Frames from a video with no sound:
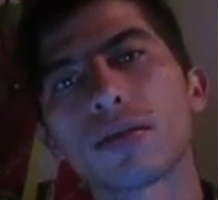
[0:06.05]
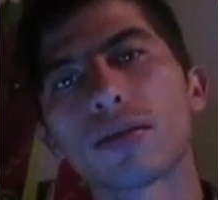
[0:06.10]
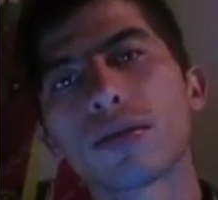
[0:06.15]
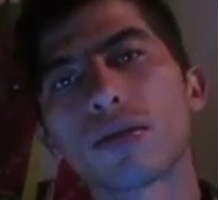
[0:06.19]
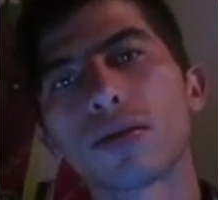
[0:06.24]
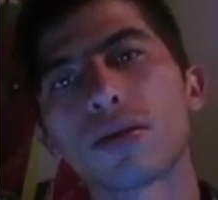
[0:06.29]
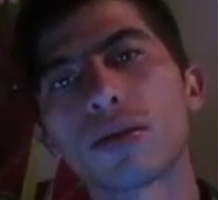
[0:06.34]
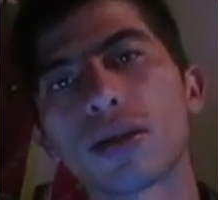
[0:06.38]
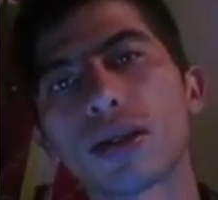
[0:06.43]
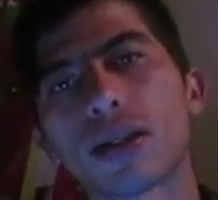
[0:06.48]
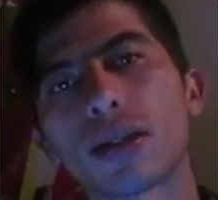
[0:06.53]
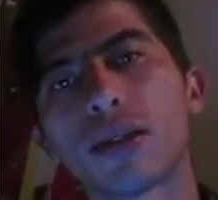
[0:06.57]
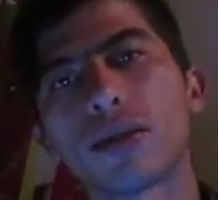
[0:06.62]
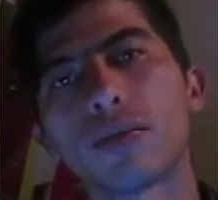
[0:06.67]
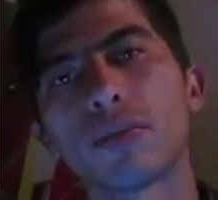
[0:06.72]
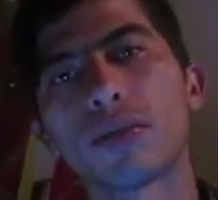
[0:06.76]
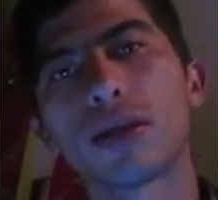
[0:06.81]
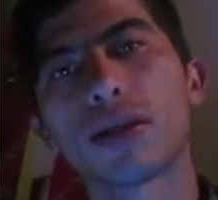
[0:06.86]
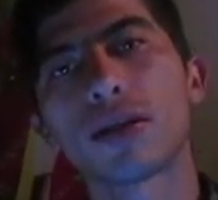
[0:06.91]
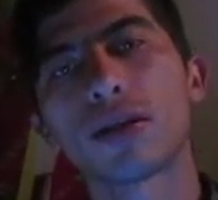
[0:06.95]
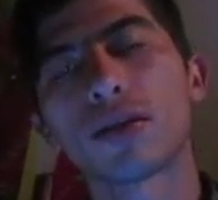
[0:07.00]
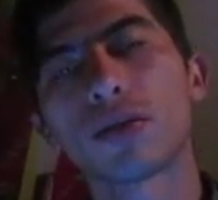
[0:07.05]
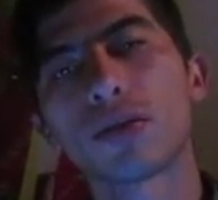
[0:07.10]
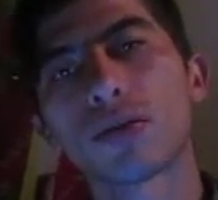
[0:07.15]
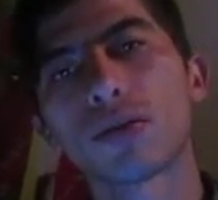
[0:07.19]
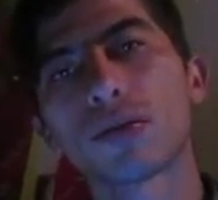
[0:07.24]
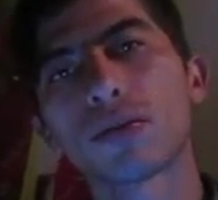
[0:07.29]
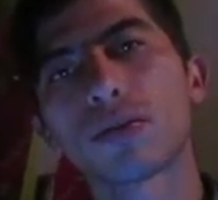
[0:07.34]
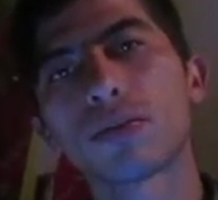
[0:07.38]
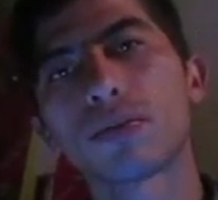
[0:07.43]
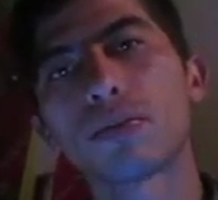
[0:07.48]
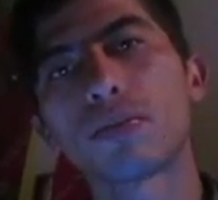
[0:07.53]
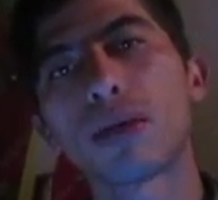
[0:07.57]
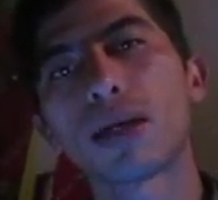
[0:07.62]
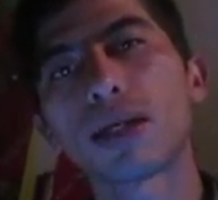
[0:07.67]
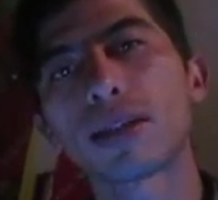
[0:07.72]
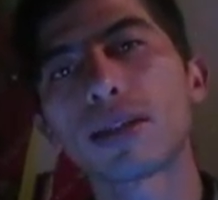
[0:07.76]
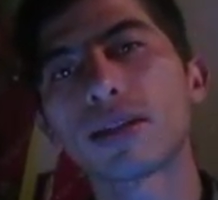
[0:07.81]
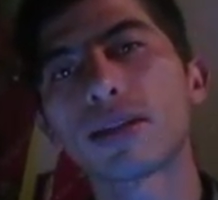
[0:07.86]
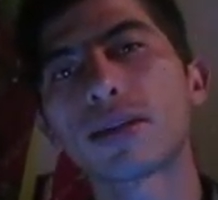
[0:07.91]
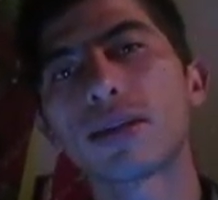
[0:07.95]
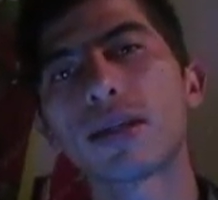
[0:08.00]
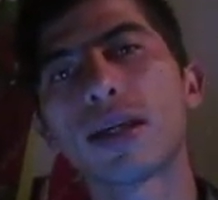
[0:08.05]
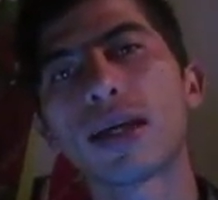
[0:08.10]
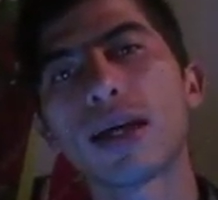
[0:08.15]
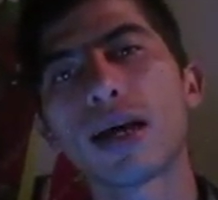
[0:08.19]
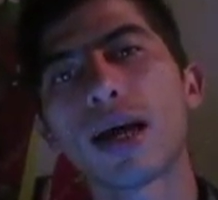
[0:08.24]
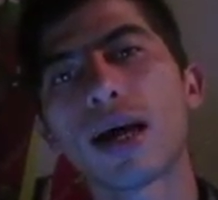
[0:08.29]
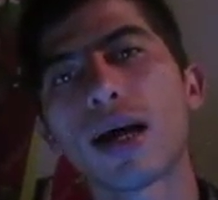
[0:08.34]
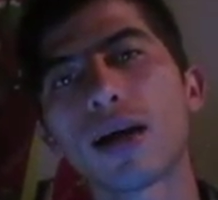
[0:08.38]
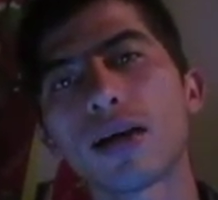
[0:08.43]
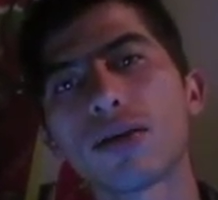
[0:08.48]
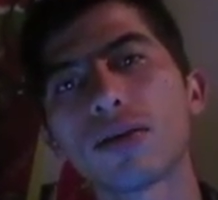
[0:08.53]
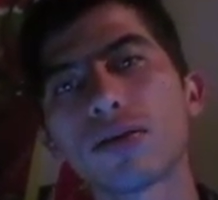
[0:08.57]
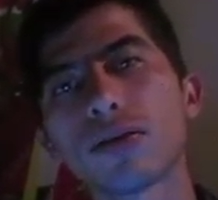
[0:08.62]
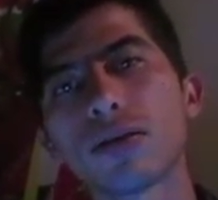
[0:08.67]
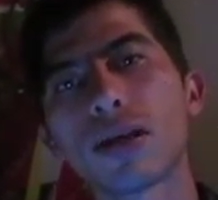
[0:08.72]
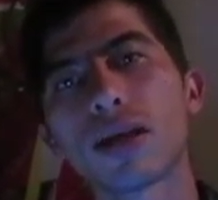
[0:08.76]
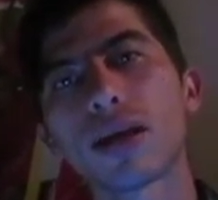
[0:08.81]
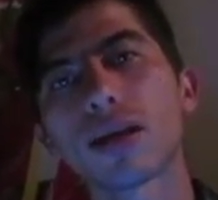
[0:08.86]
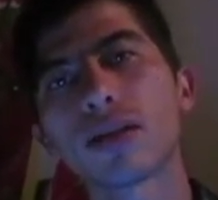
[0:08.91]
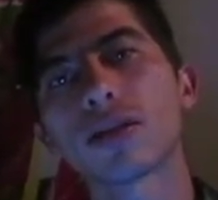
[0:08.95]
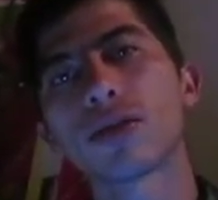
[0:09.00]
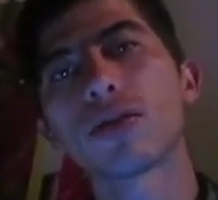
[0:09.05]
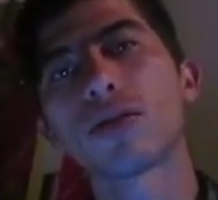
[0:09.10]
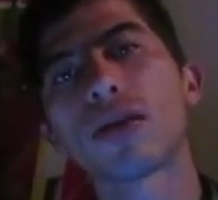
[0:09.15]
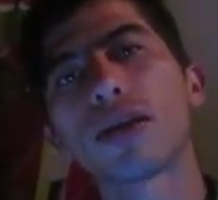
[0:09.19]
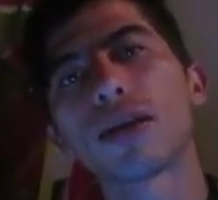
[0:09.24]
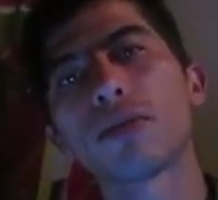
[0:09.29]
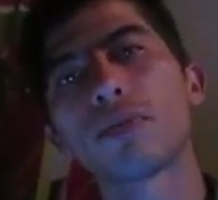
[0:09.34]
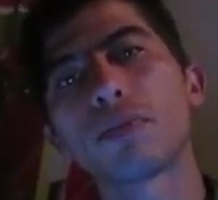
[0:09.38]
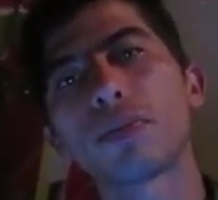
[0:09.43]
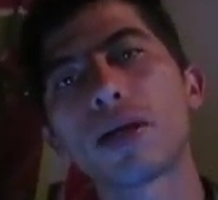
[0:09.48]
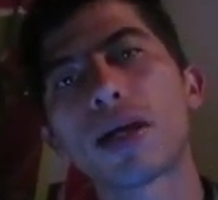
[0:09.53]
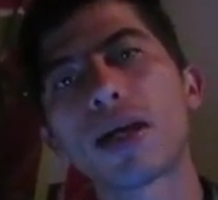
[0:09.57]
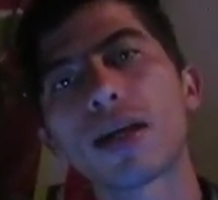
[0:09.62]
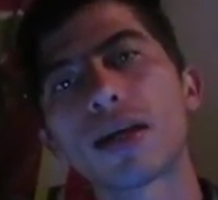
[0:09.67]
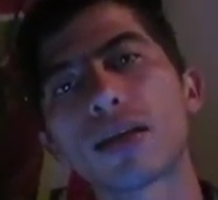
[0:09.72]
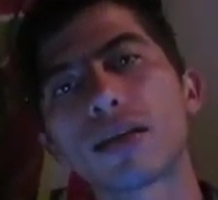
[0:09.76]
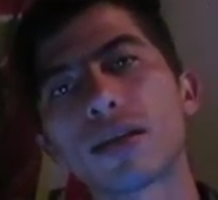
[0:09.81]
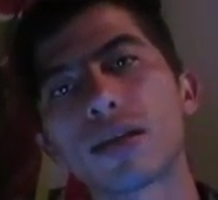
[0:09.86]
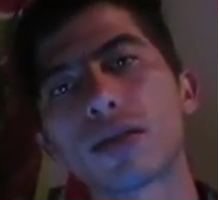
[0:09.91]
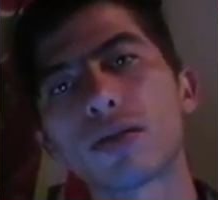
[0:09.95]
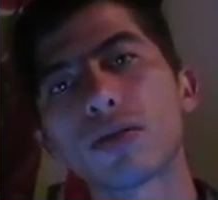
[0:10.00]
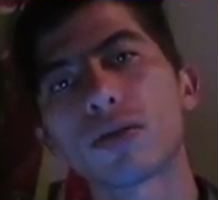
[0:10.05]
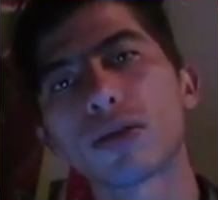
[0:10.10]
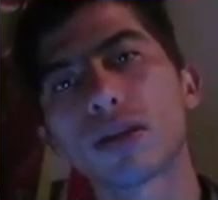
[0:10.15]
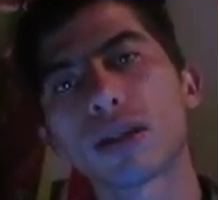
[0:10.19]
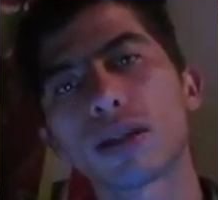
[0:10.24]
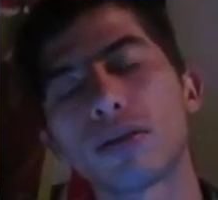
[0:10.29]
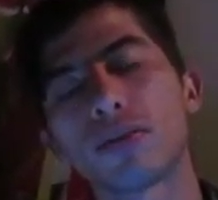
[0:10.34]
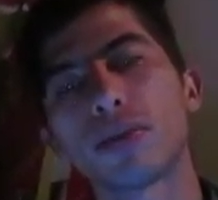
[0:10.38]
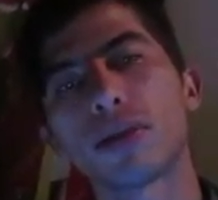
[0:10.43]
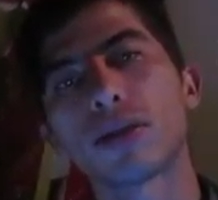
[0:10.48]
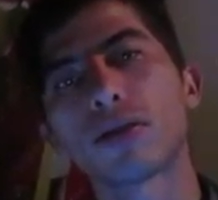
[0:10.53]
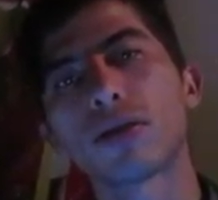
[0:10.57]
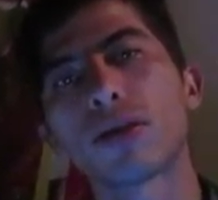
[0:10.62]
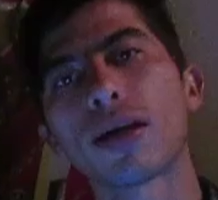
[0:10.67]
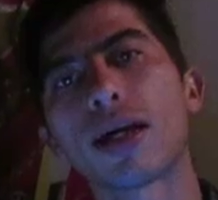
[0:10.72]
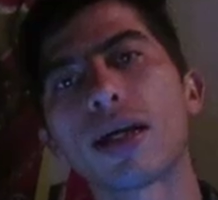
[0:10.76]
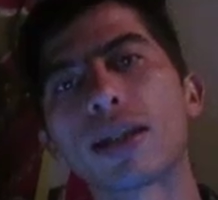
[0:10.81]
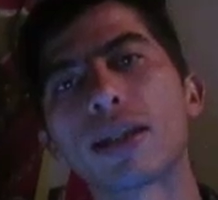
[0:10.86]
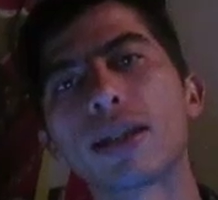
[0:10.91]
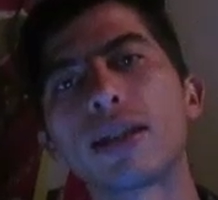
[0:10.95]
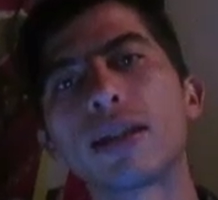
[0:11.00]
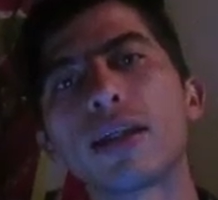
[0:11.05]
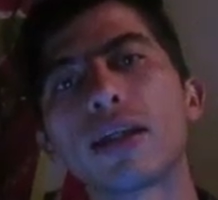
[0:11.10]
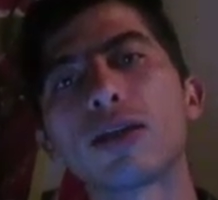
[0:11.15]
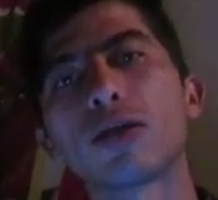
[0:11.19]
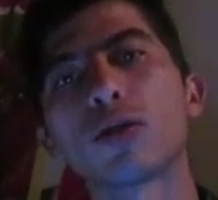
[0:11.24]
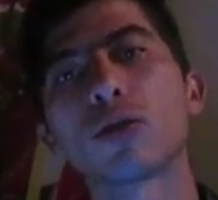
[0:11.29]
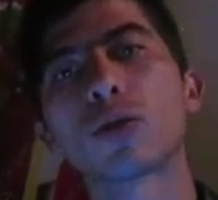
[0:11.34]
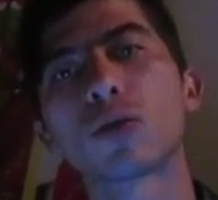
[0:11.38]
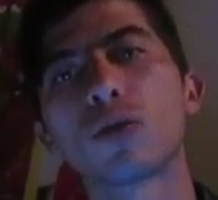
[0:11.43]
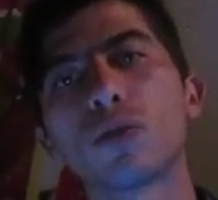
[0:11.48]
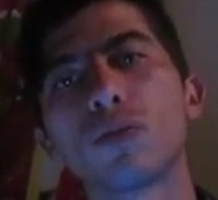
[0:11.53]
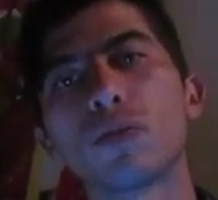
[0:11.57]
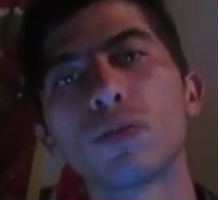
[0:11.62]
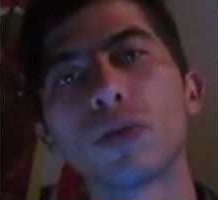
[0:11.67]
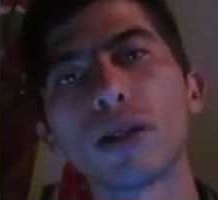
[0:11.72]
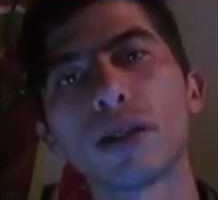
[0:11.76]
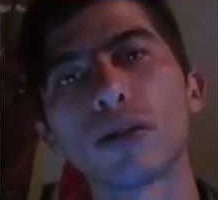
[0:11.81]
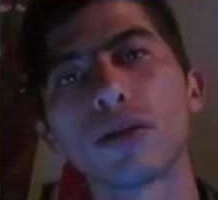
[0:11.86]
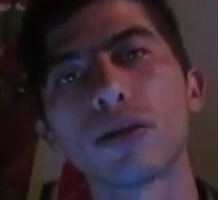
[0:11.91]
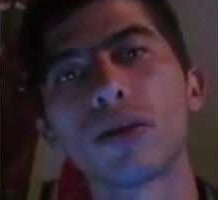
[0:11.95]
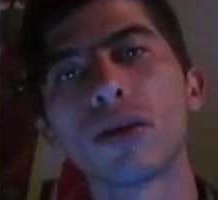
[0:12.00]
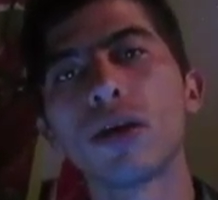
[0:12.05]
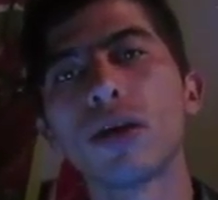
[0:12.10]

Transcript: corregimiento más lejano de la ciudad de Ipiales, el corregimiento de Jardín del Sucumbío.